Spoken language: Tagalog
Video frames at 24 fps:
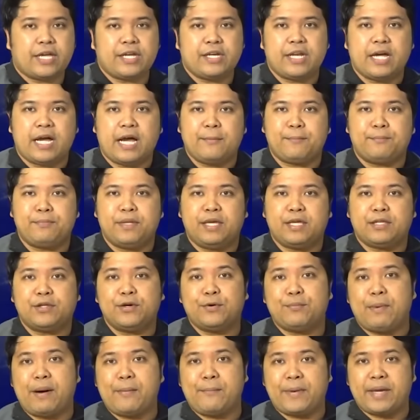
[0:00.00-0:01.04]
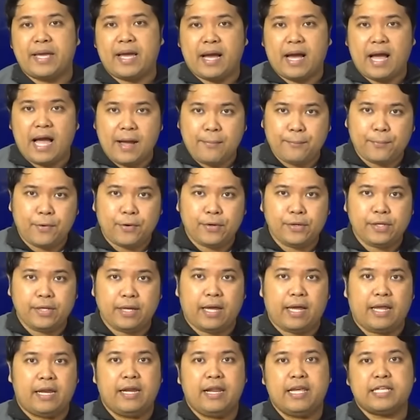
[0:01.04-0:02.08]
ho tayo ng update ho mamayang
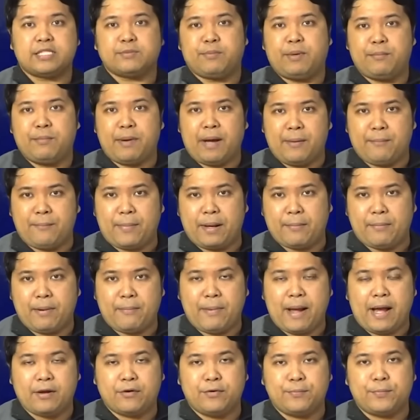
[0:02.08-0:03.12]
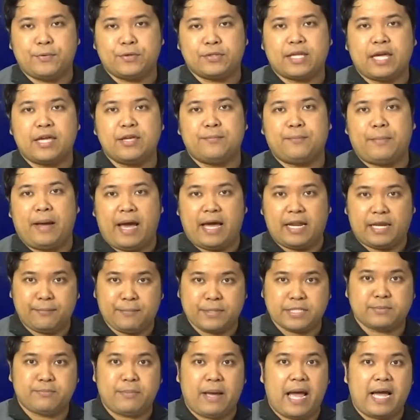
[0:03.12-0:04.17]
hapon. Unless may mga pagbabago po tayo,
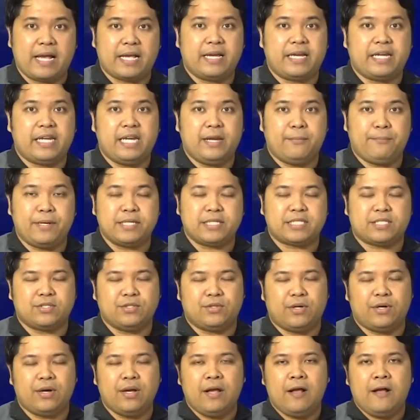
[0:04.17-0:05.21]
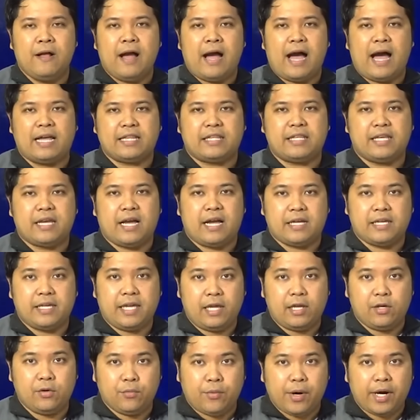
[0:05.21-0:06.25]
maaaring mas maagang ilabas yung ating uh,
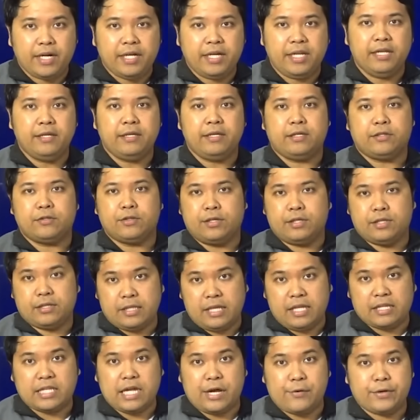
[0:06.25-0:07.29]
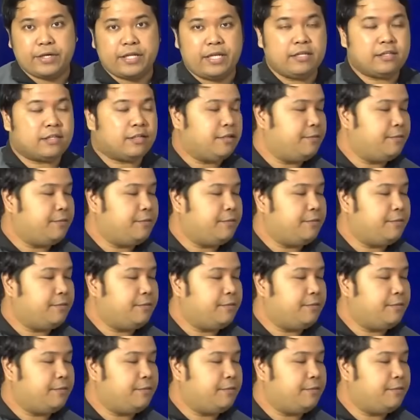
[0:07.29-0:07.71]
gale warning, yung tinatawag na